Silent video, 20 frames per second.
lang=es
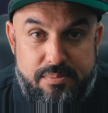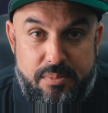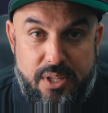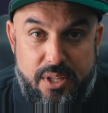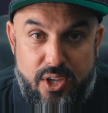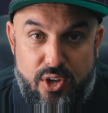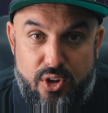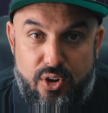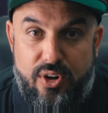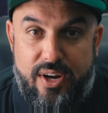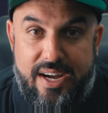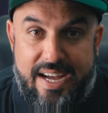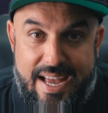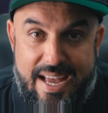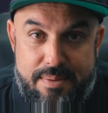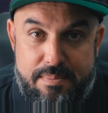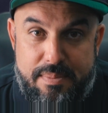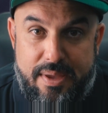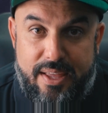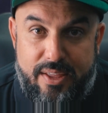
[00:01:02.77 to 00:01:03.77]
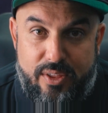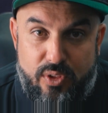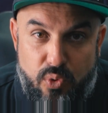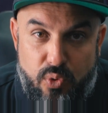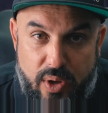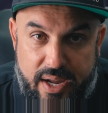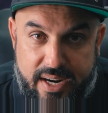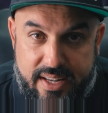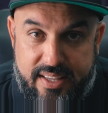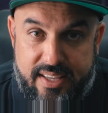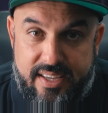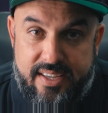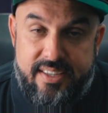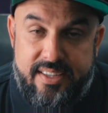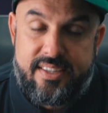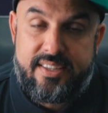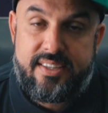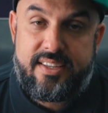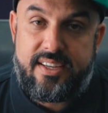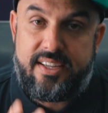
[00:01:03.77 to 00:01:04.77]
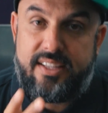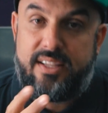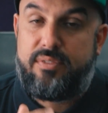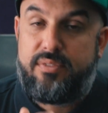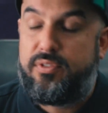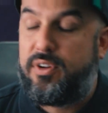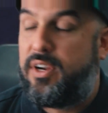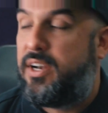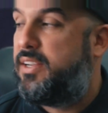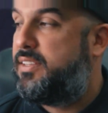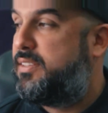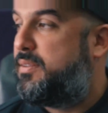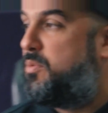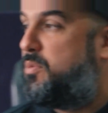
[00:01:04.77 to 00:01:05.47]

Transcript: mi tío Jaime Duarte en el de